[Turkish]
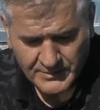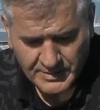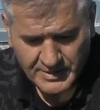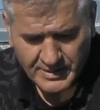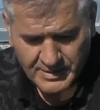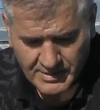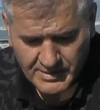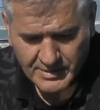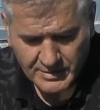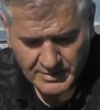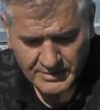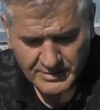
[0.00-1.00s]
8
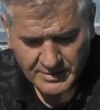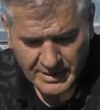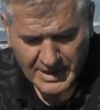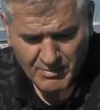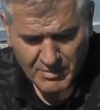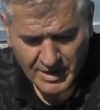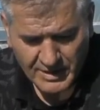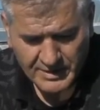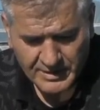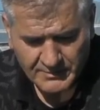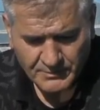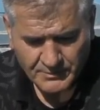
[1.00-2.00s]
yıldır emlak,
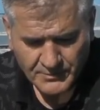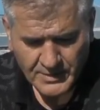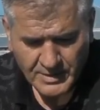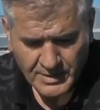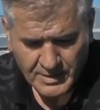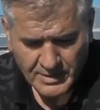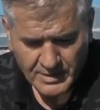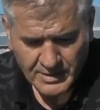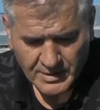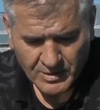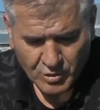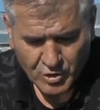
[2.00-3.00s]

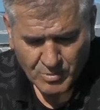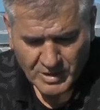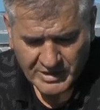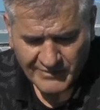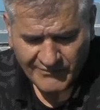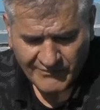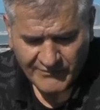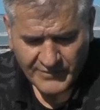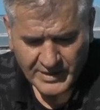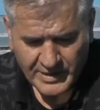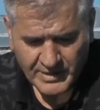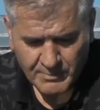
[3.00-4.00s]
otomotiv
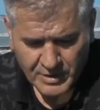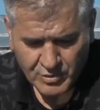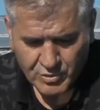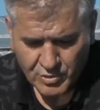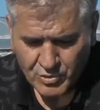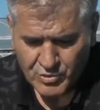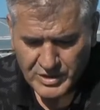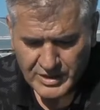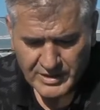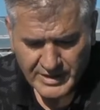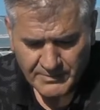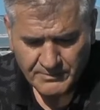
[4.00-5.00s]
ve petrol
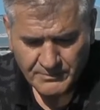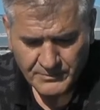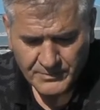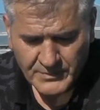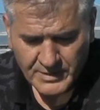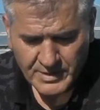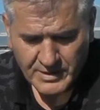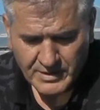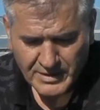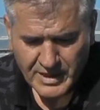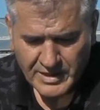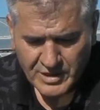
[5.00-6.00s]
üzerine hı
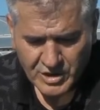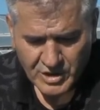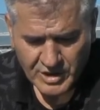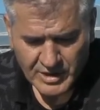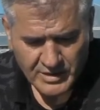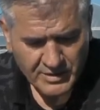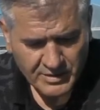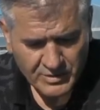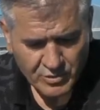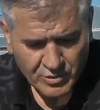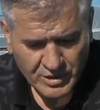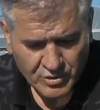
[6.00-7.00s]
narenciye
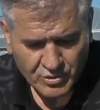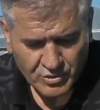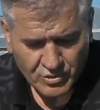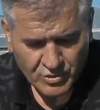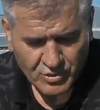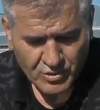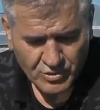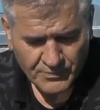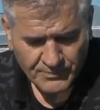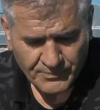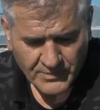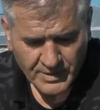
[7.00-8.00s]
uğraşıyoruz.
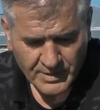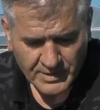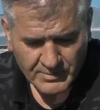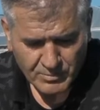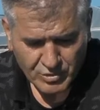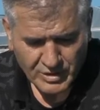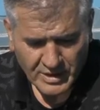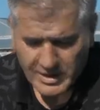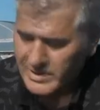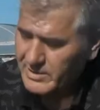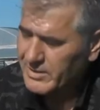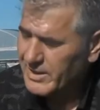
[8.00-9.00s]

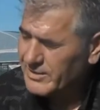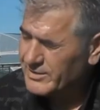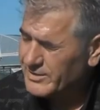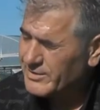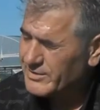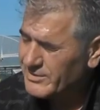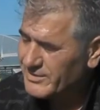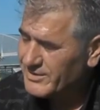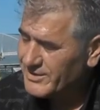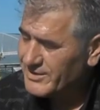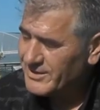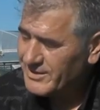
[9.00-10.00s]
Bunlarla yıllardır
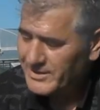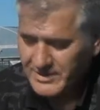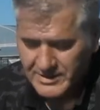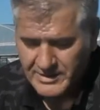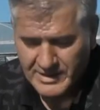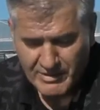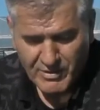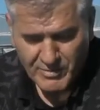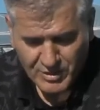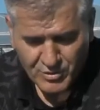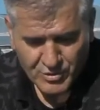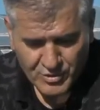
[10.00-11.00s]
devam
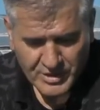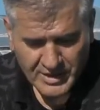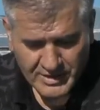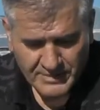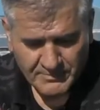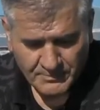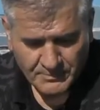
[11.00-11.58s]
ediyoruz yani.